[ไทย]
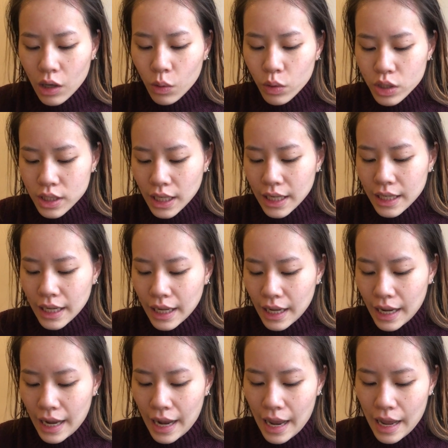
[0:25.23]
คุชชั่นนะ
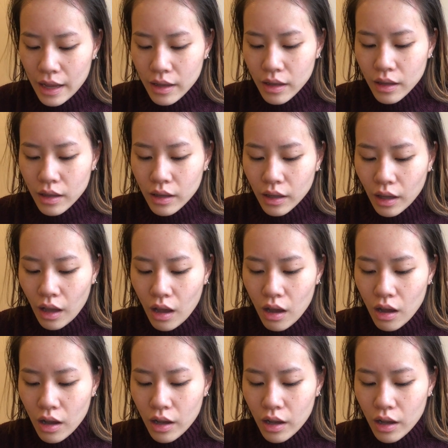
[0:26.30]
คะก็